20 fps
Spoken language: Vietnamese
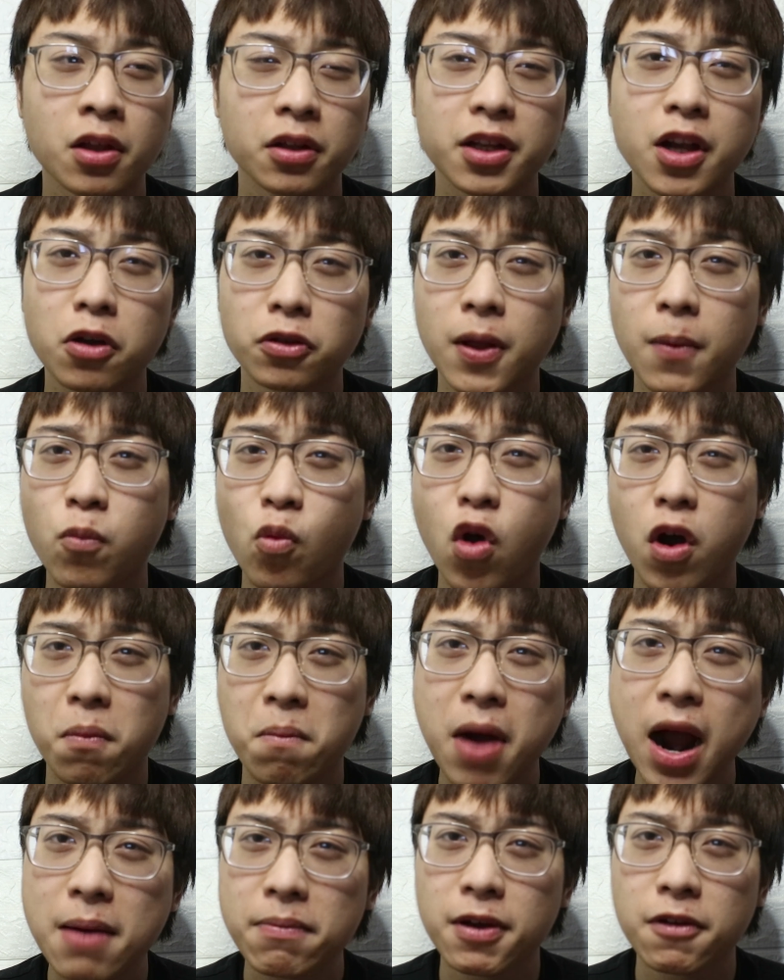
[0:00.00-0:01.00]
đeo tầm
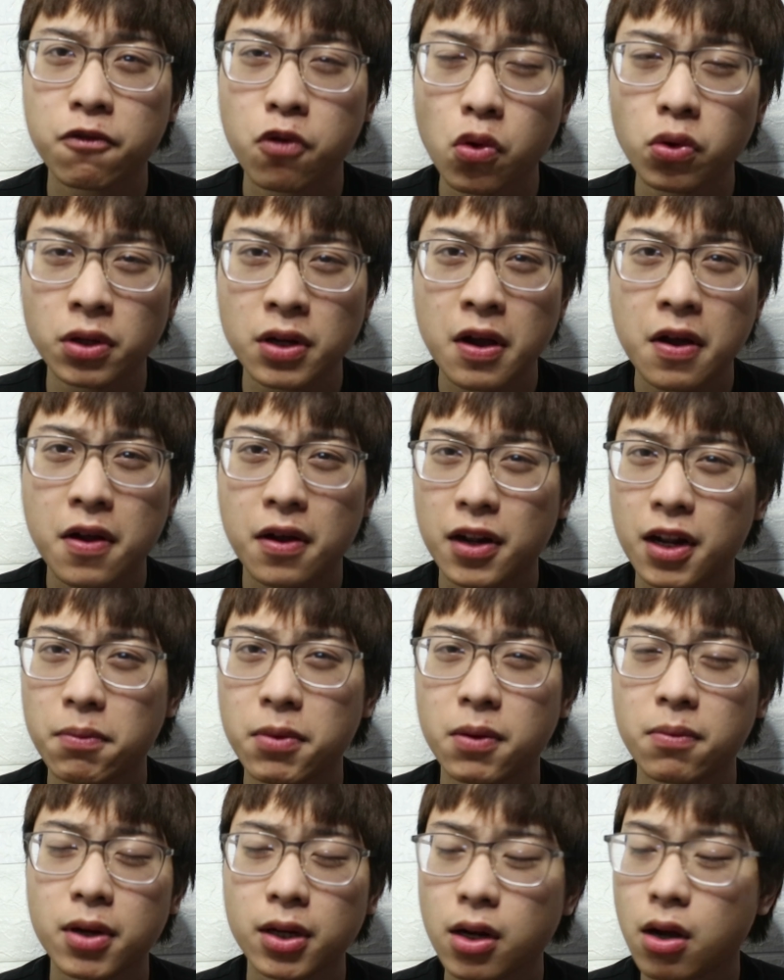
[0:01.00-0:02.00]
khoảng 30 phút là
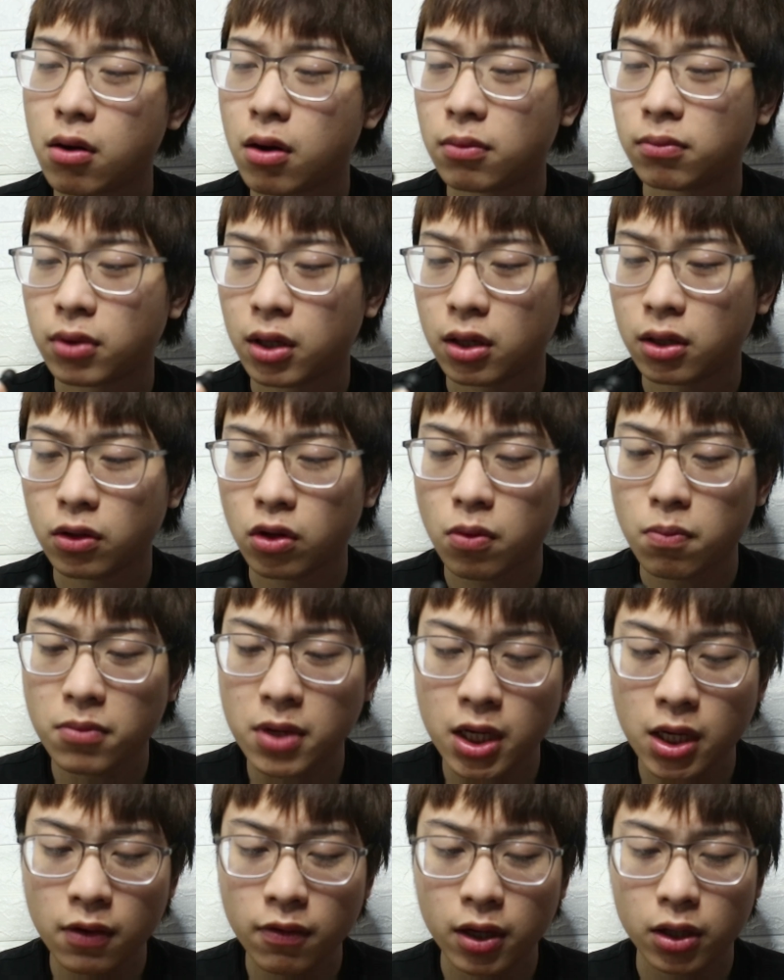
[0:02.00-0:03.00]
mình bắt đầu cảm thấy nó
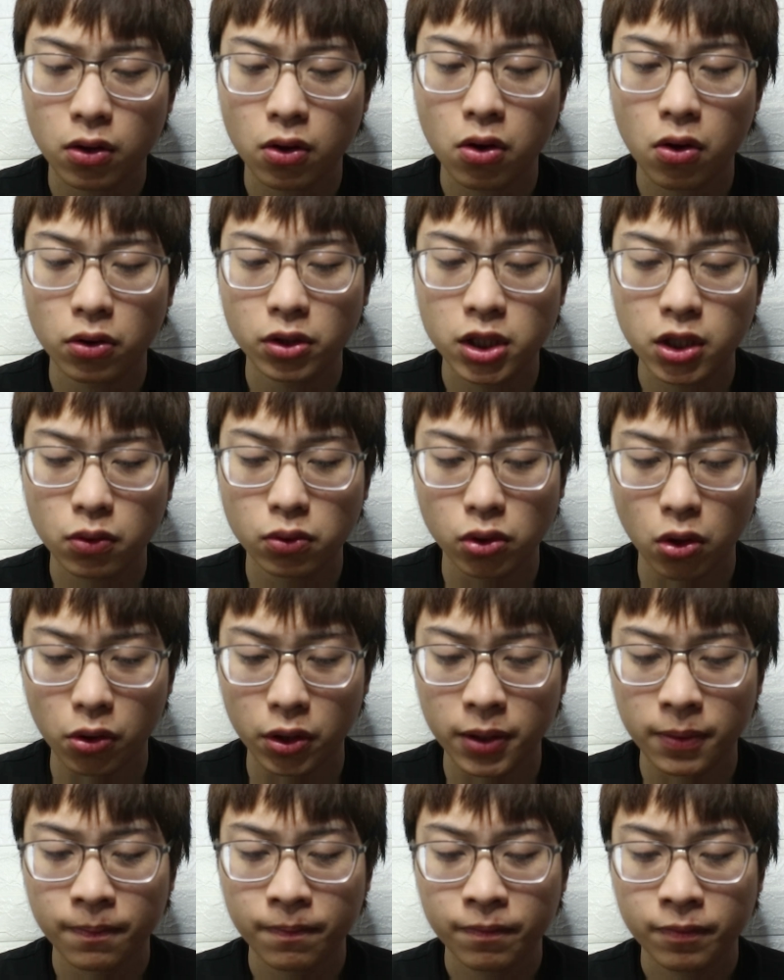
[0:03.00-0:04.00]
bí và nó khó chịu
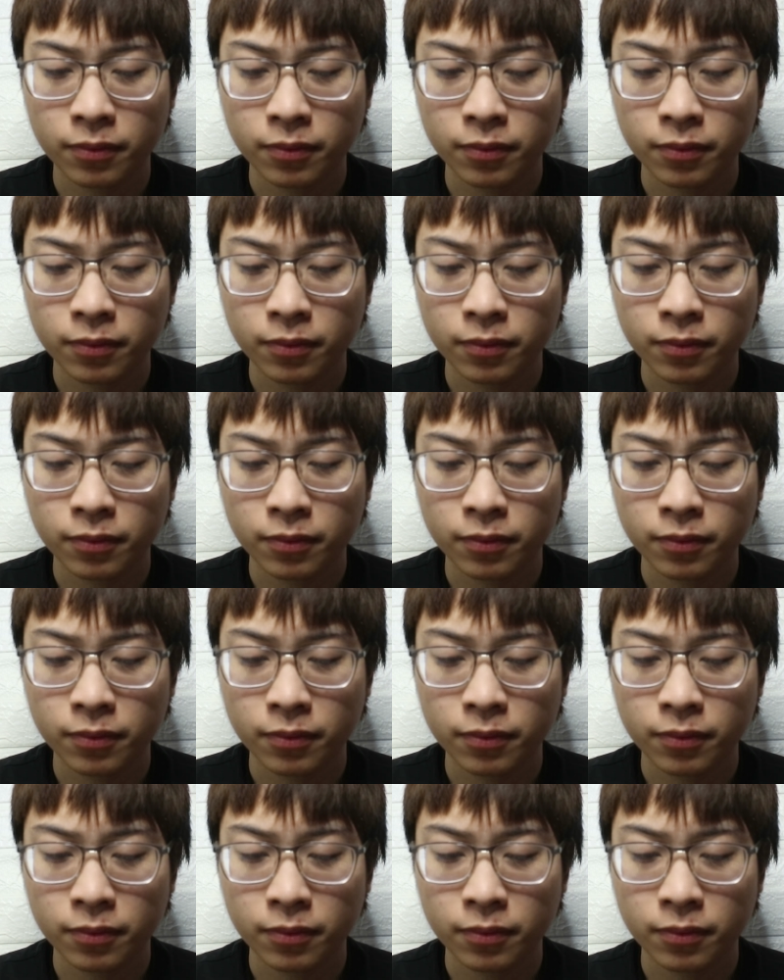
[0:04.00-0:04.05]
rồi.